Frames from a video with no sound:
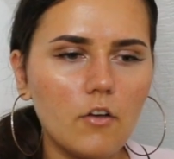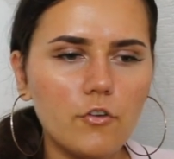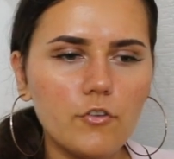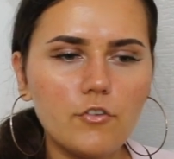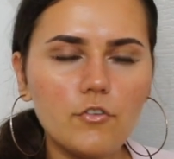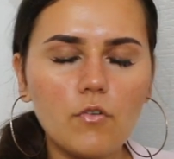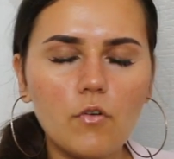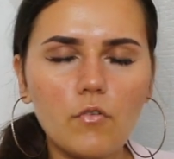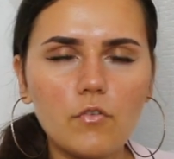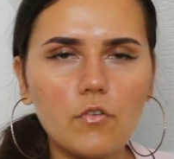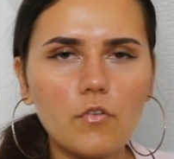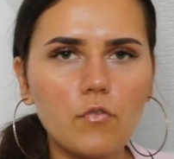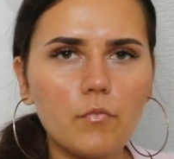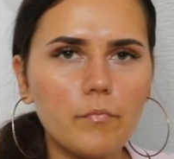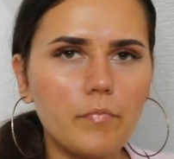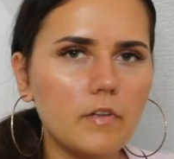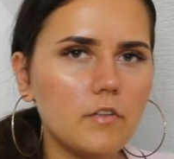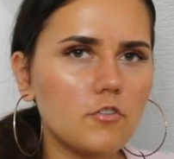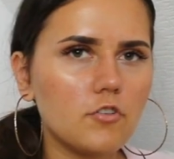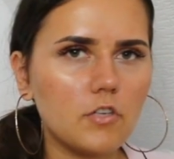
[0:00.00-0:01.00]

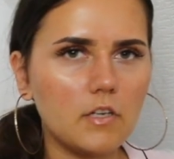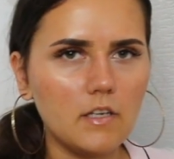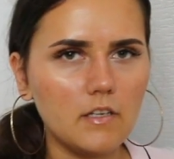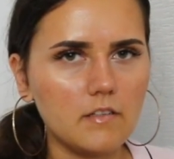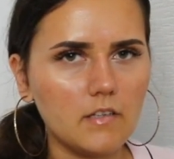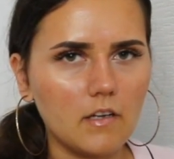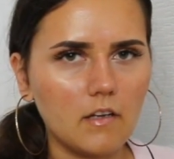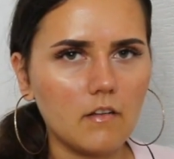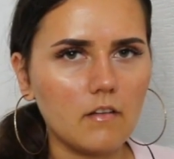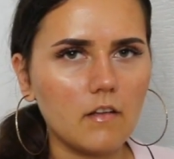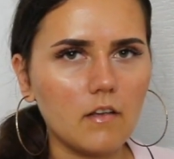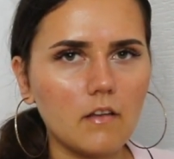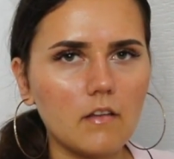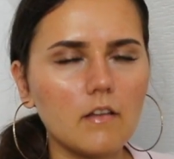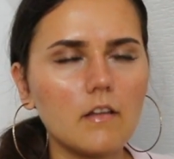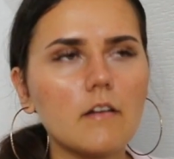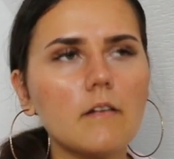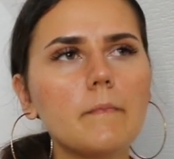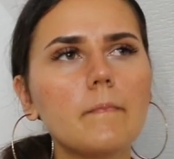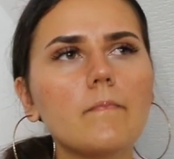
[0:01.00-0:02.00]
Jojo-Binge-Eating-Ding,
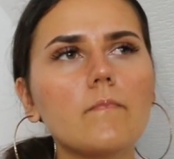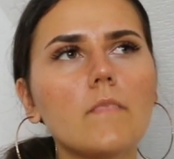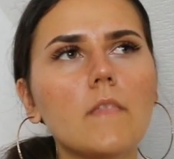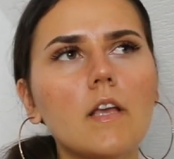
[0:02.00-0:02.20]
ne?